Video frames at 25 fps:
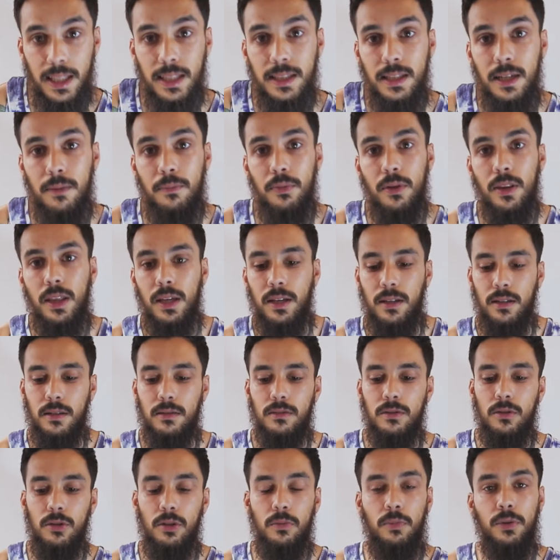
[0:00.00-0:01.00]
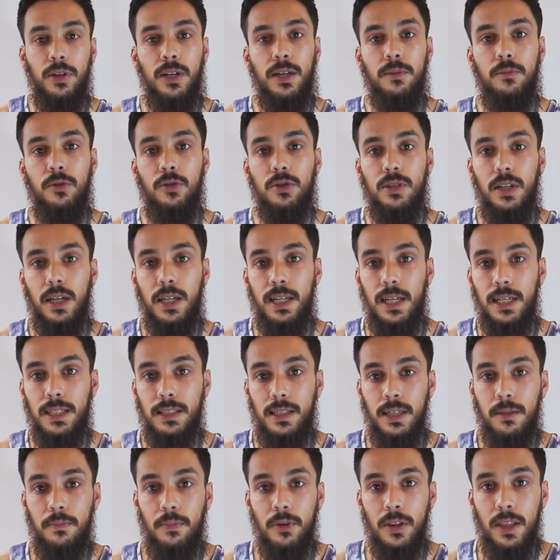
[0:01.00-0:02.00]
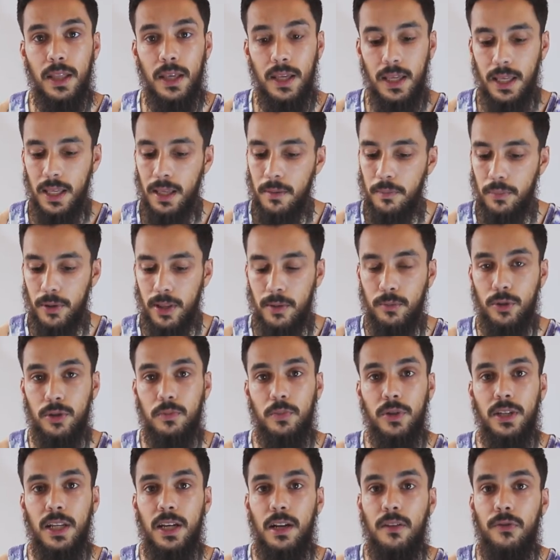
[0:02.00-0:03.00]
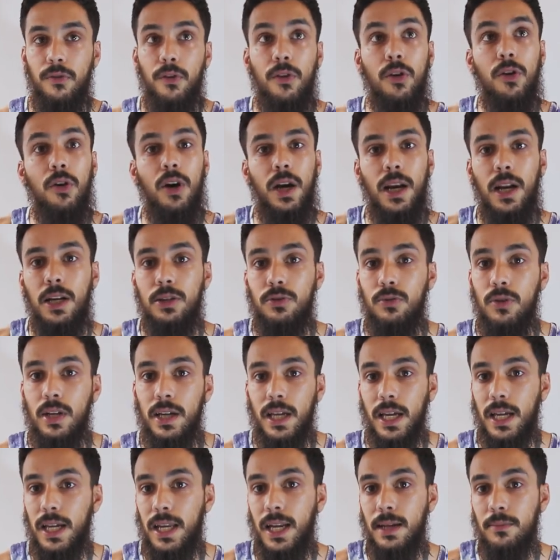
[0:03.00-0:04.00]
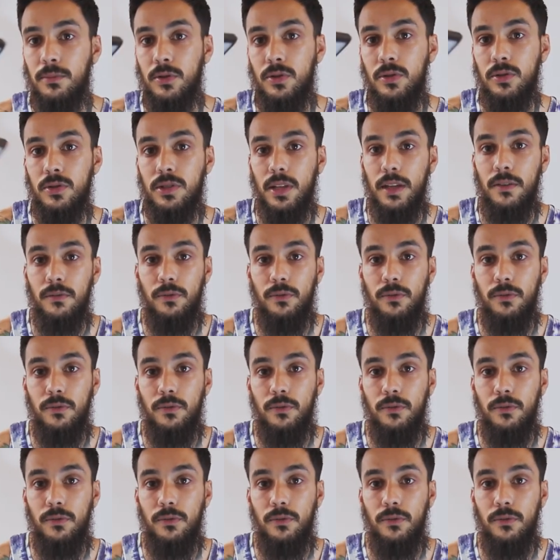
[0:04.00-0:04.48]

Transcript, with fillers: de trípode, lo ponemos en el trípode y podemos poner el foco a la altura que queramos,